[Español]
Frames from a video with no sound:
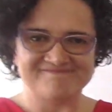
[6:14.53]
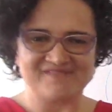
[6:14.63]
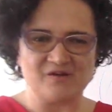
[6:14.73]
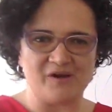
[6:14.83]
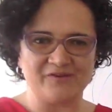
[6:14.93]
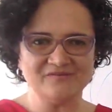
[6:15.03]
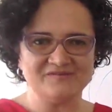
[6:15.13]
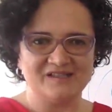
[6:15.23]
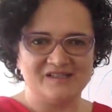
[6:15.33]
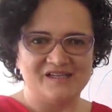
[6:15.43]
¿De acuerdo?
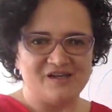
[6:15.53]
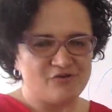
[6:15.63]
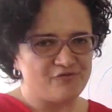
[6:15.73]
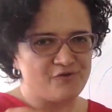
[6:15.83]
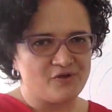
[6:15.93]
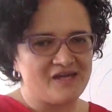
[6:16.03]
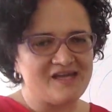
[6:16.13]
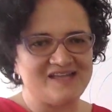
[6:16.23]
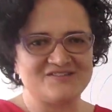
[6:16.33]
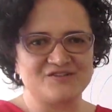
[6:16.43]
Confío
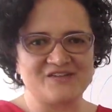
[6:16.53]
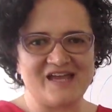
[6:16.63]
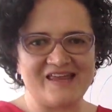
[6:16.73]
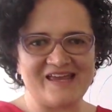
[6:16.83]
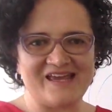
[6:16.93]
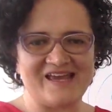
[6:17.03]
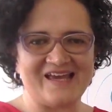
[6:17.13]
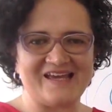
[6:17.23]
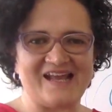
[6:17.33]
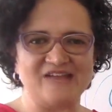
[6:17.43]
que esto sea de
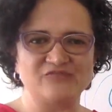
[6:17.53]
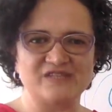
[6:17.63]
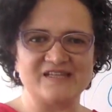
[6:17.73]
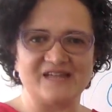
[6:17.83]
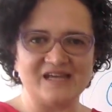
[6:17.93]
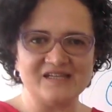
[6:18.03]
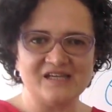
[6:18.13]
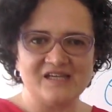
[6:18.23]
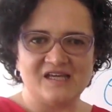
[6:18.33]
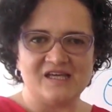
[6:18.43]
gran utilidad
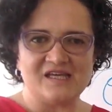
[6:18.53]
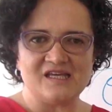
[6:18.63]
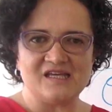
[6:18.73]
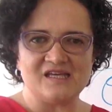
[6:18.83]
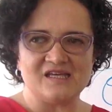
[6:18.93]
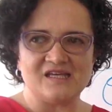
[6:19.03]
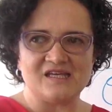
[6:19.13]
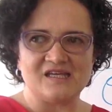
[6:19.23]
y